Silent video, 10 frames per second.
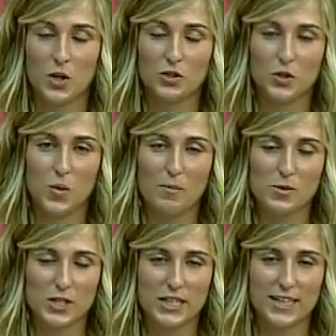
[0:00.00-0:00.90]

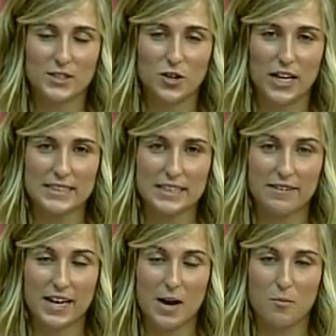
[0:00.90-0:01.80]
Continuamos en directo en
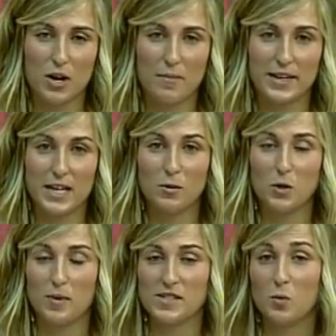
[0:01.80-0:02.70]
Cantabria por la mañana
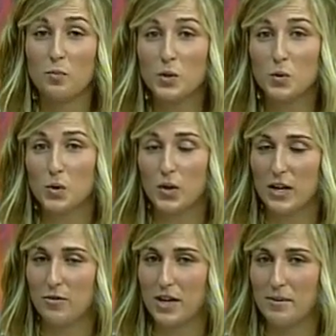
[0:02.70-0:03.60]
cuando pasa un minuto de
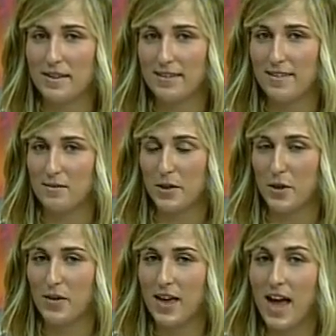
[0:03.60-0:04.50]
la 1 y 20 del
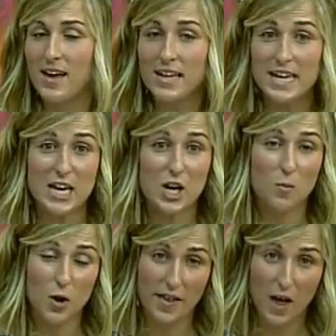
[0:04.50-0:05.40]
mediodía y
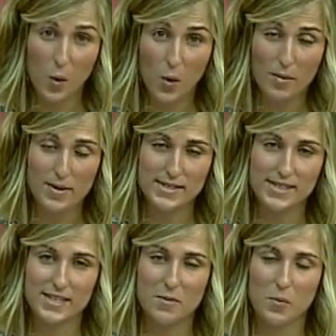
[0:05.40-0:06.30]
como cada jueves
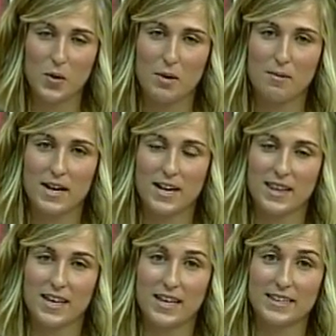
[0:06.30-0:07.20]
es tiempo de hablar
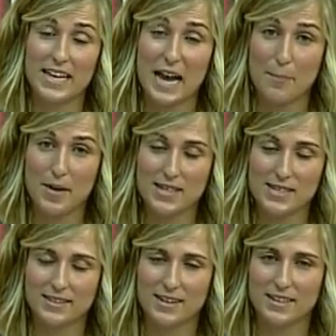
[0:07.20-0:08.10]
de terapias
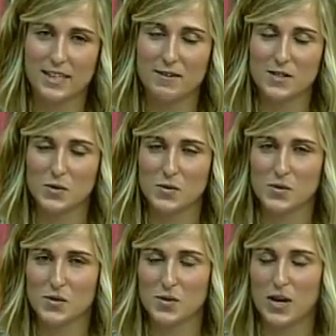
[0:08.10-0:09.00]
alternativas con
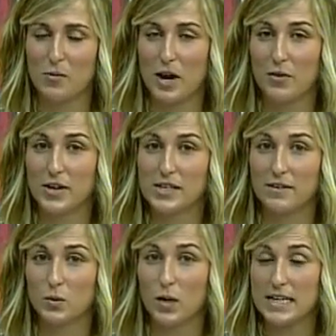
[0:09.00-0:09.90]
nuestros colaboradores
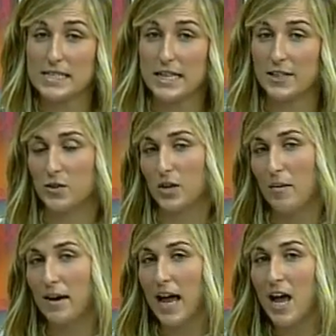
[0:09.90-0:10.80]
habituales del Centro
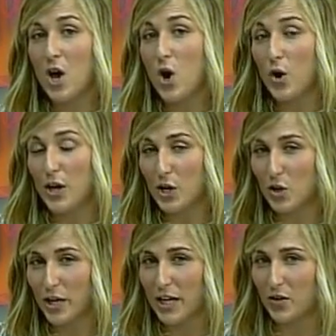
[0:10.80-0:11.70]
Cábala, hoy en
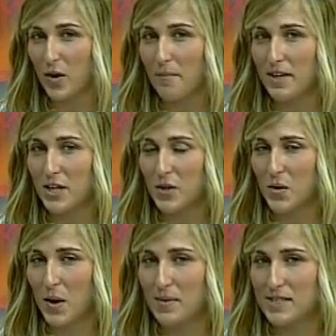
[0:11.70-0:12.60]
concreto han
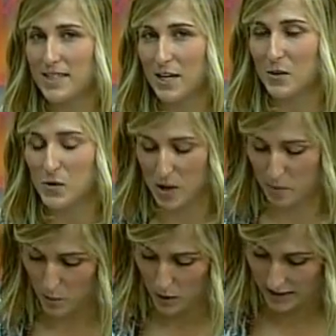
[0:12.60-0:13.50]
venido a visitarnos a
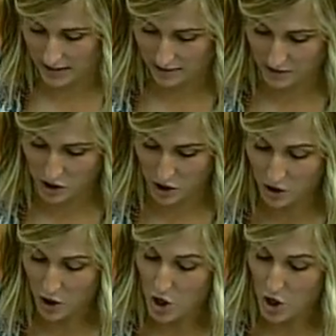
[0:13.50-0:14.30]
Popular Televisión